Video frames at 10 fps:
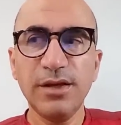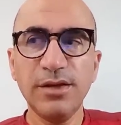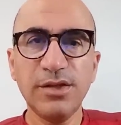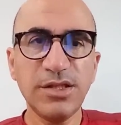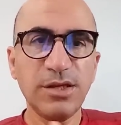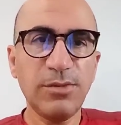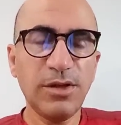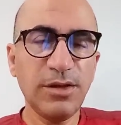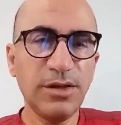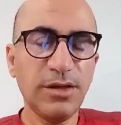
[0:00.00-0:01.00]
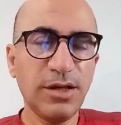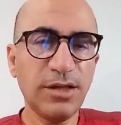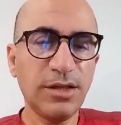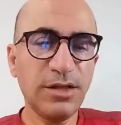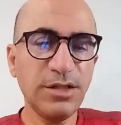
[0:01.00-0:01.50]
انتسب
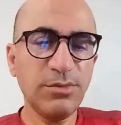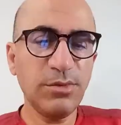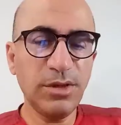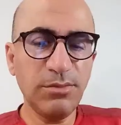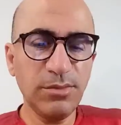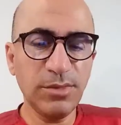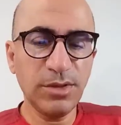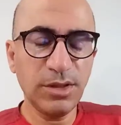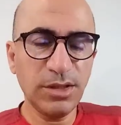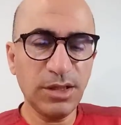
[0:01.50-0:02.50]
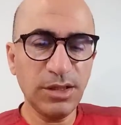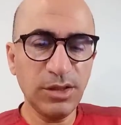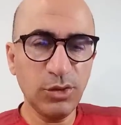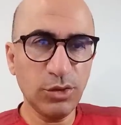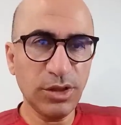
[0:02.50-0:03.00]
لهذا الحزب لم
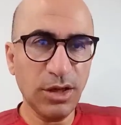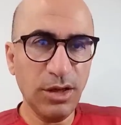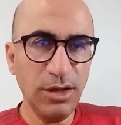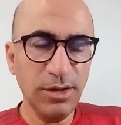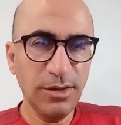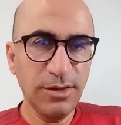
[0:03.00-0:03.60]
يعني يعتقل